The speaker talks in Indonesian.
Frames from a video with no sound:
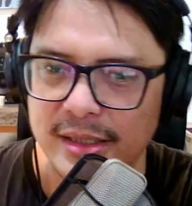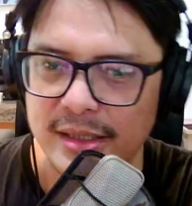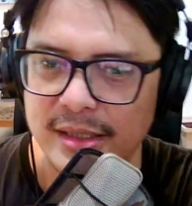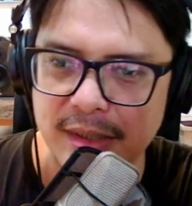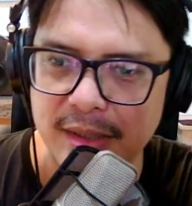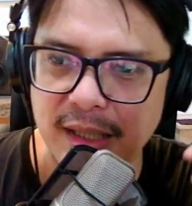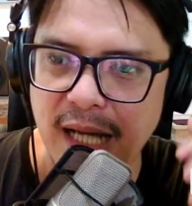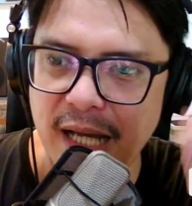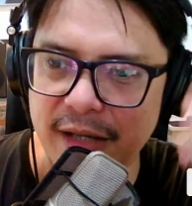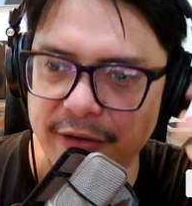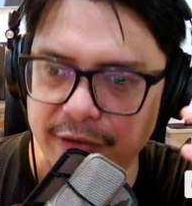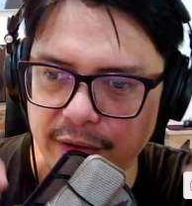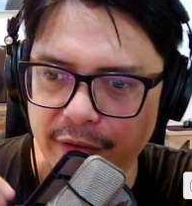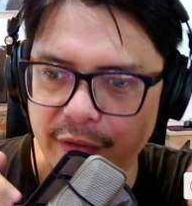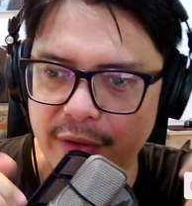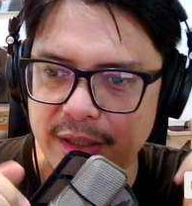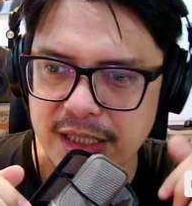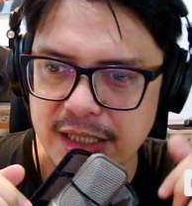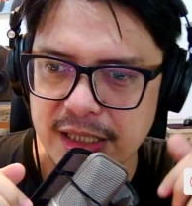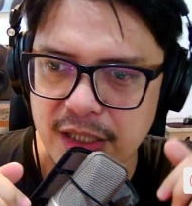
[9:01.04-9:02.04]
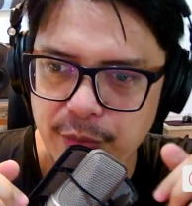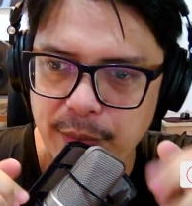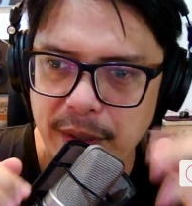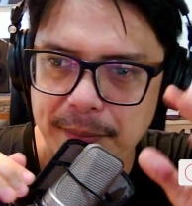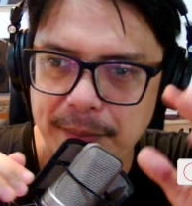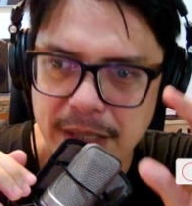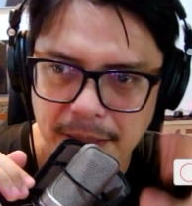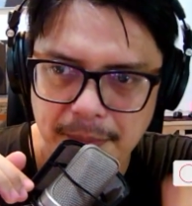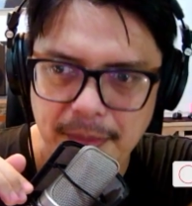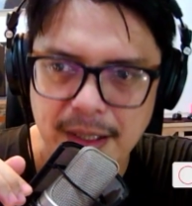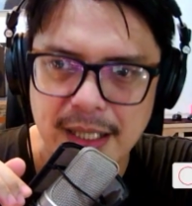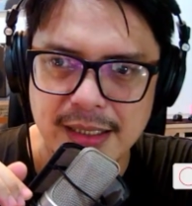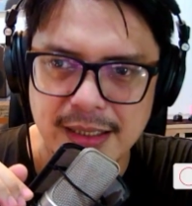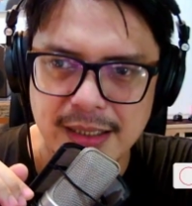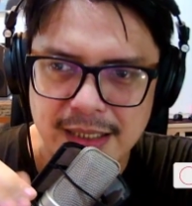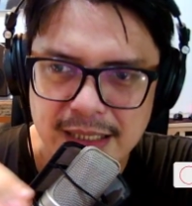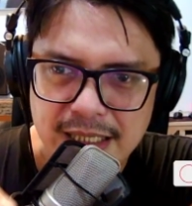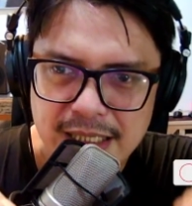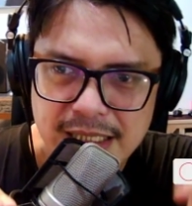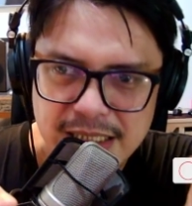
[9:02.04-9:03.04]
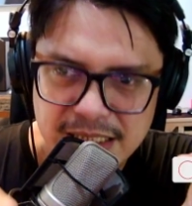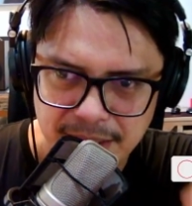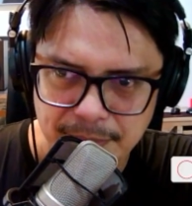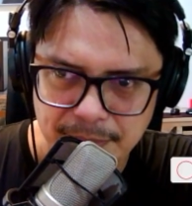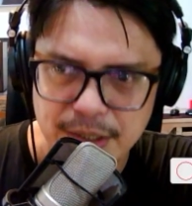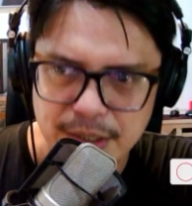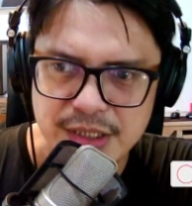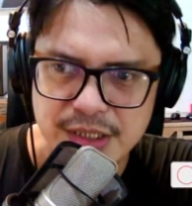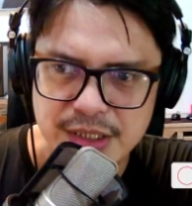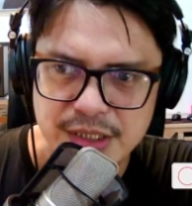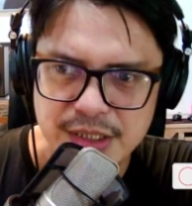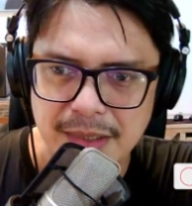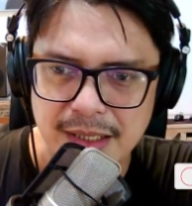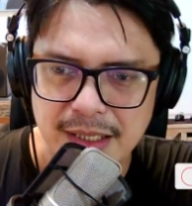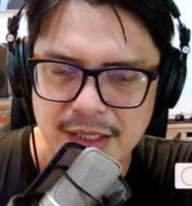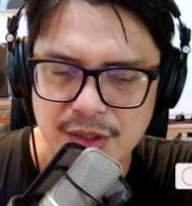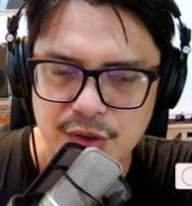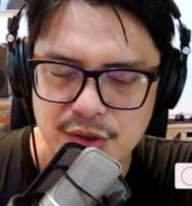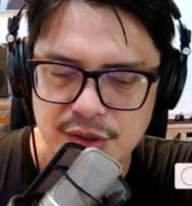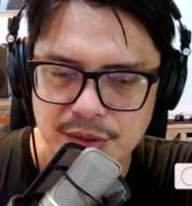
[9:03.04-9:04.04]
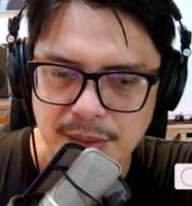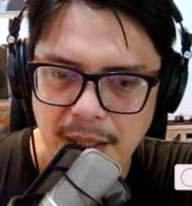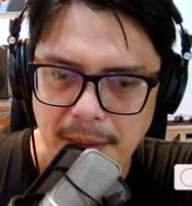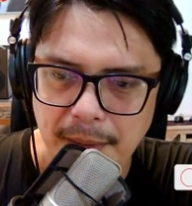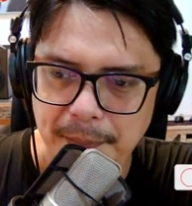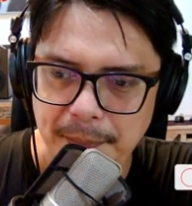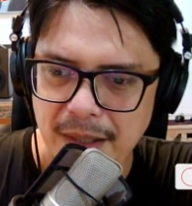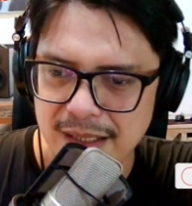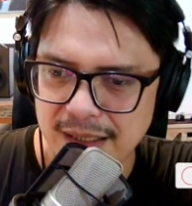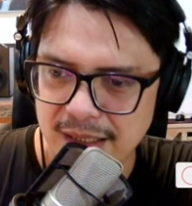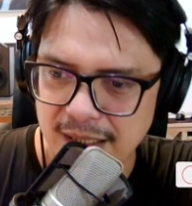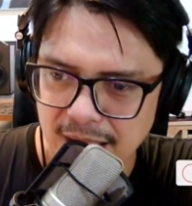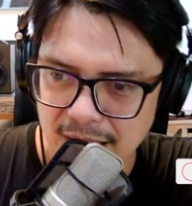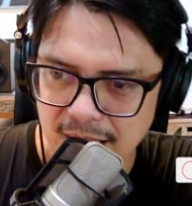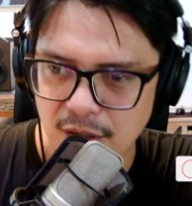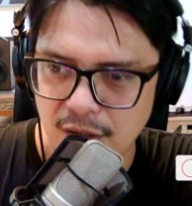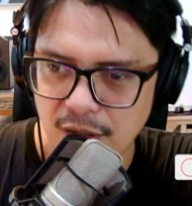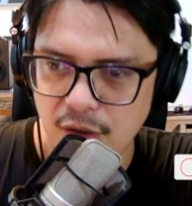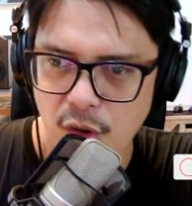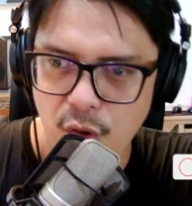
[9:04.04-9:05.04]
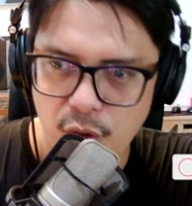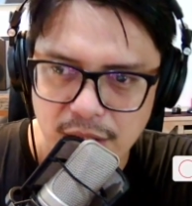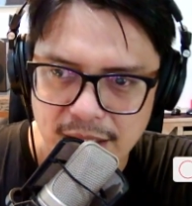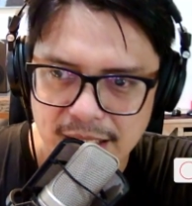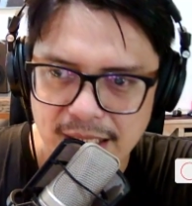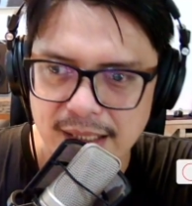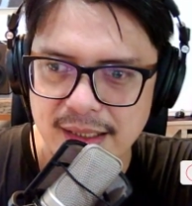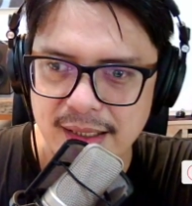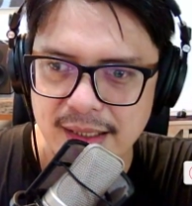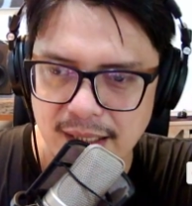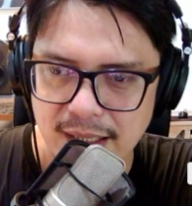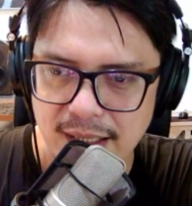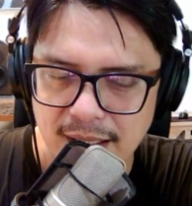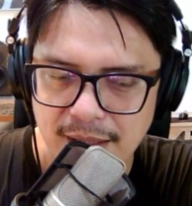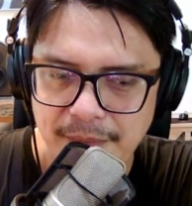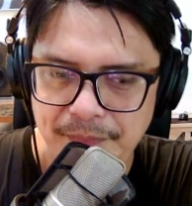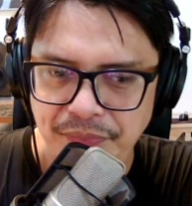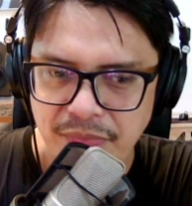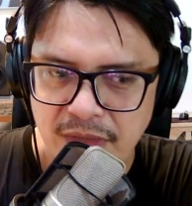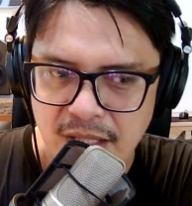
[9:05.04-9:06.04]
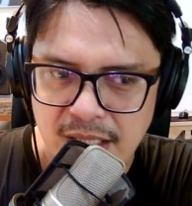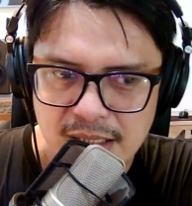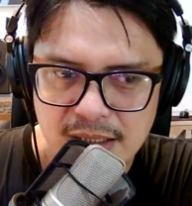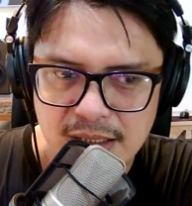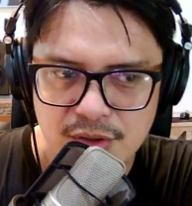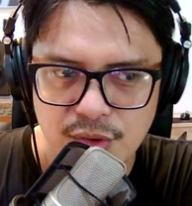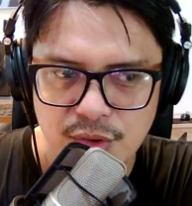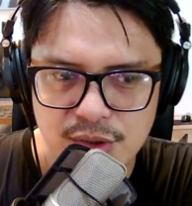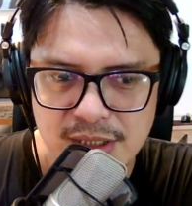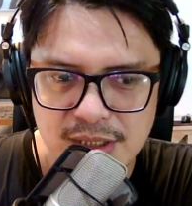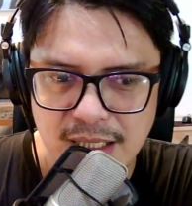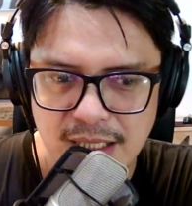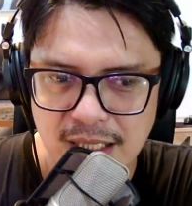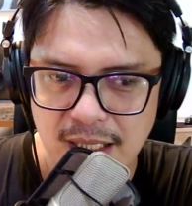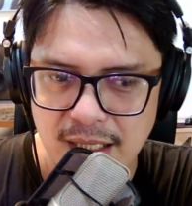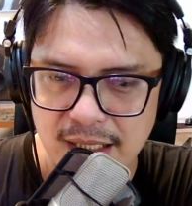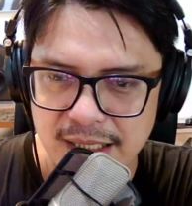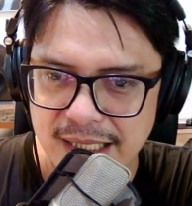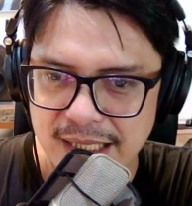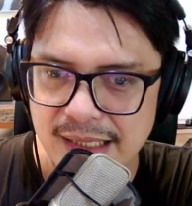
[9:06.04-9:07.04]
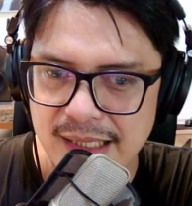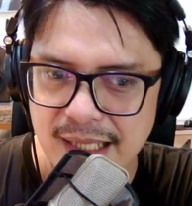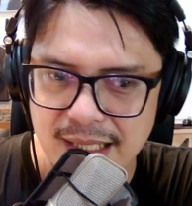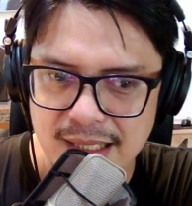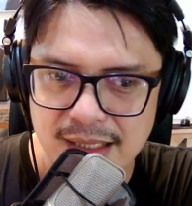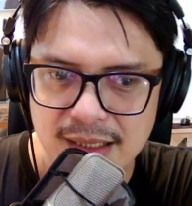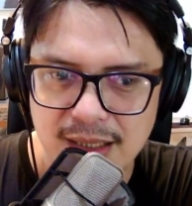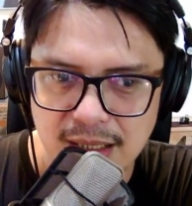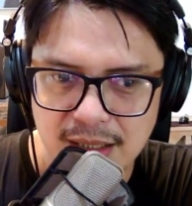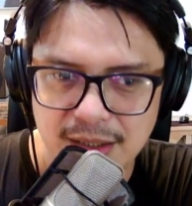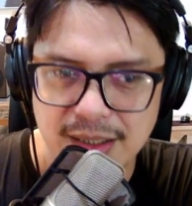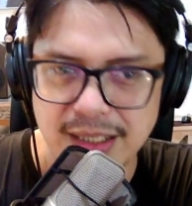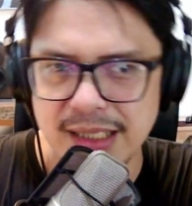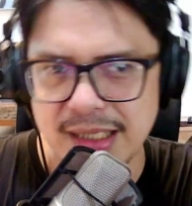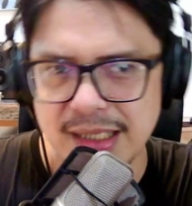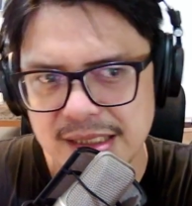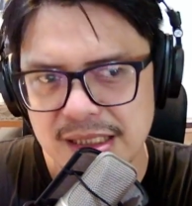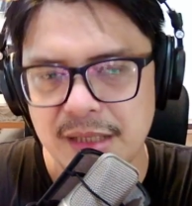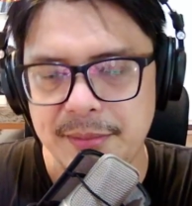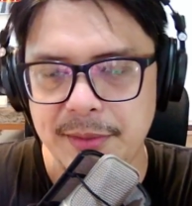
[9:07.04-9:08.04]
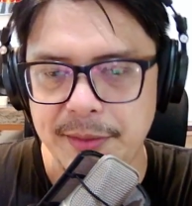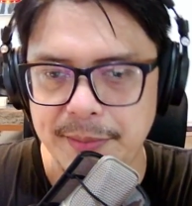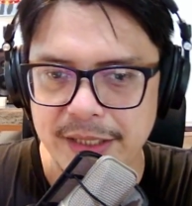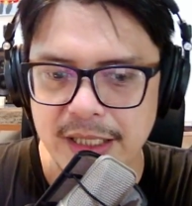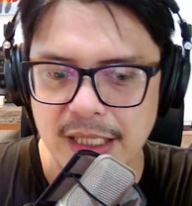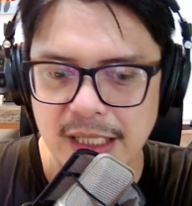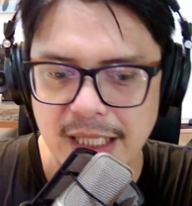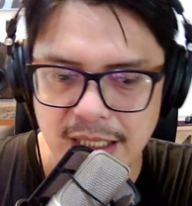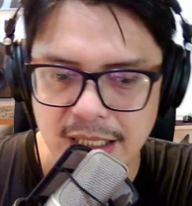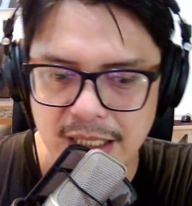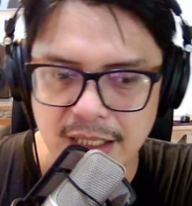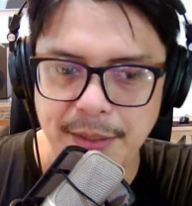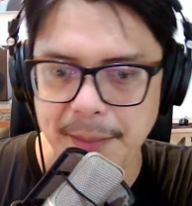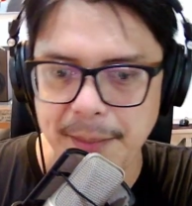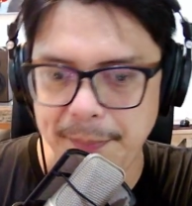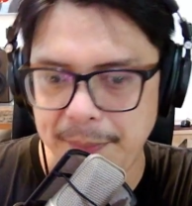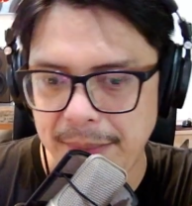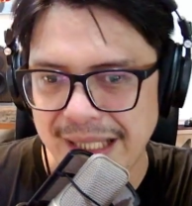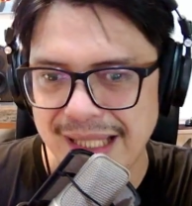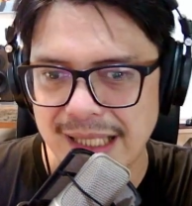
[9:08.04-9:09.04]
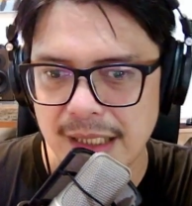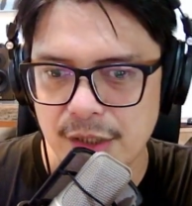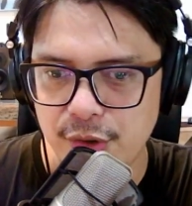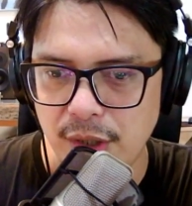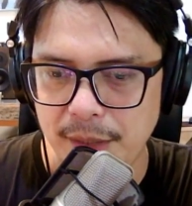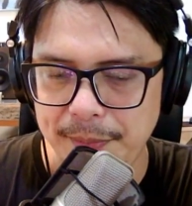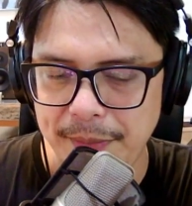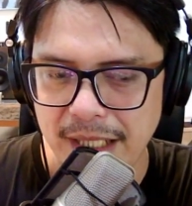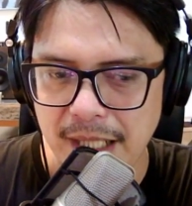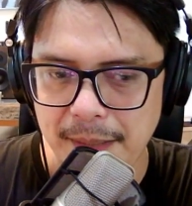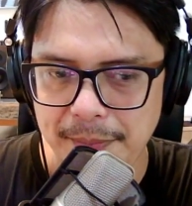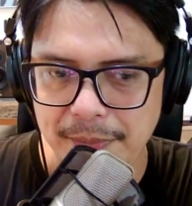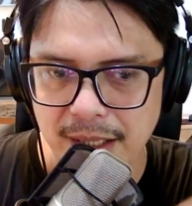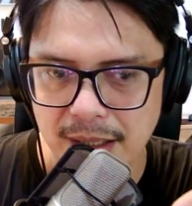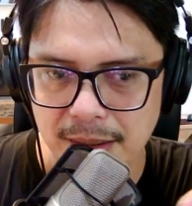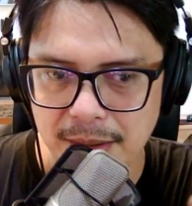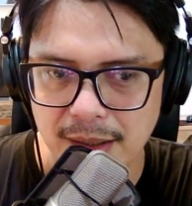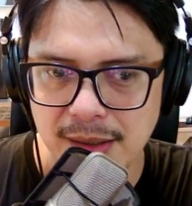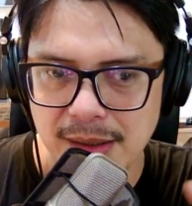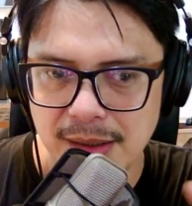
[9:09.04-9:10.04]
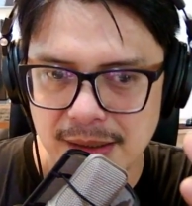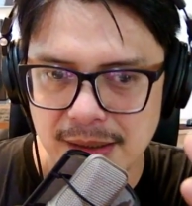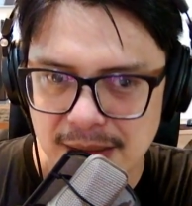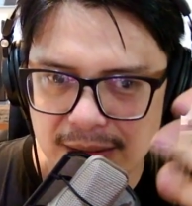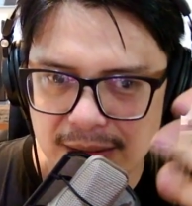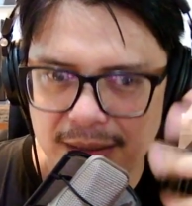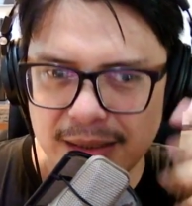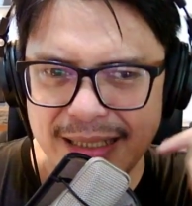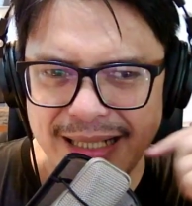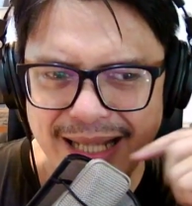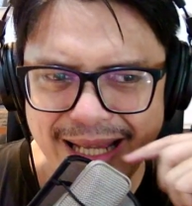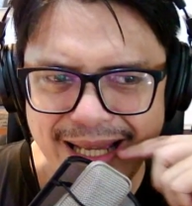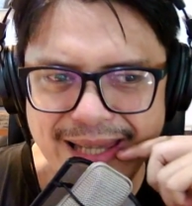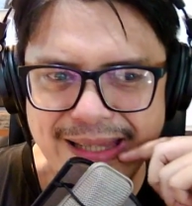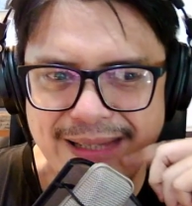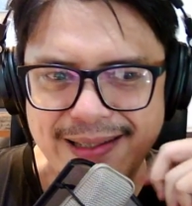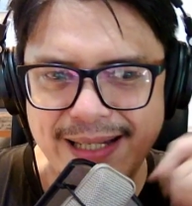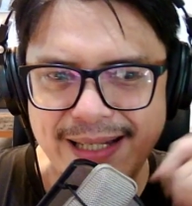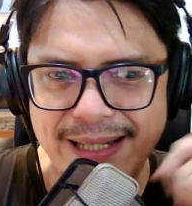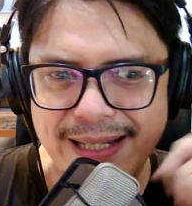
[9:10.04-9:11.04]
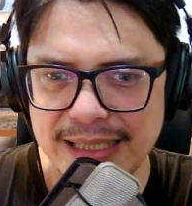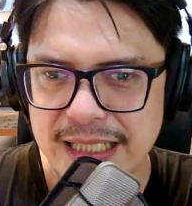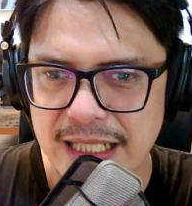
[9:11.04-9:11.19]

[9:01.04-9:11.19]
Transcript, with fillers: sama high frekuensi ini lumayan banyak banget shimmer shimmer terus uh, part uh, organnya terus uh, gitar gitar sih lebih middle karena dia pakai picknya juga pickup yang neck kayaknya guys ya.